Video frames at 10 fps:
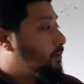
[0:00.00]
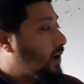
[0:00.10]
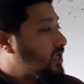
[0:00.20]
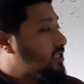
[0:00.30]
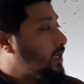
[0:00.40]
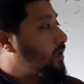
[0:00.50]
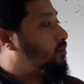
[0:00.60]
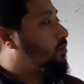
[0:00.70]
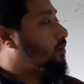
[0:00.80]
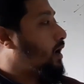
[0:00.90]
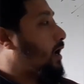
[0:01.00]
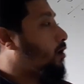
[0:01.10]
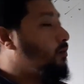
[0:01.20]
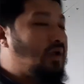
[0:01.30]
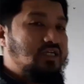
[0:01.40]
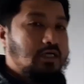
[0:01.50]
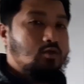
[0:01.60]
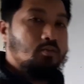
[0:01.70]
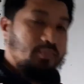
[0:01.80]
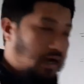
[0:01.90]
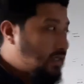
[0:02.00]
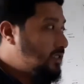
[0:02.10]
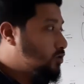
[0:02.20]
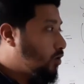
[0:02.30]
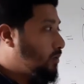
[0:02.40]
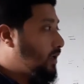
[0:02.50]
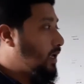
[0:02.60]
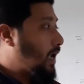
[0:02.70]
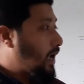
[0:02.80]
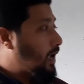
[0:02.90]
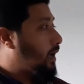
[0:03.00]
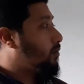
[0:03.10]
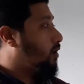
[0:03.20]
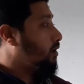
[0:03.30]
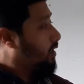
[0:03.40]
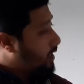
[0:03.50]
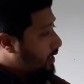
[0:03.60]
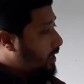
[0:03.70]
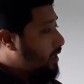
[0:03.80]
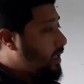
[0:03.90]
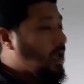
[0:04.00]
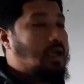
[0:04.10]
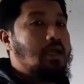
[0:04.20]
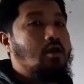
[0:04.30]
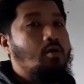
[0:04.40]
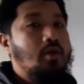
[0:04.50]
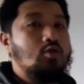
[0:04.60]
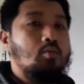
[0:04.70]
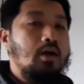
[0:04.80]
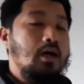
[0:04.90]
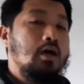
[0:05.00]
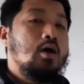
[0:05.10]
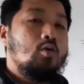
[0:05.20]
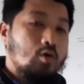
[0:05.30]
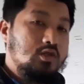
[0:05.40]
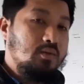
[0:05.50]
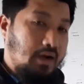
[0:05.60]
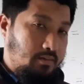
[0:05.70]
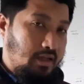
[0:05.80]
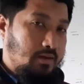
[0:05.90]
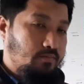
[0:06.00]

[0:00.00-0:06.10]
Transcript: বাসায় আরও বেশি প্র্যাকটিস করবে এবং এই একই নিয়মে তোমরা করতে পারবে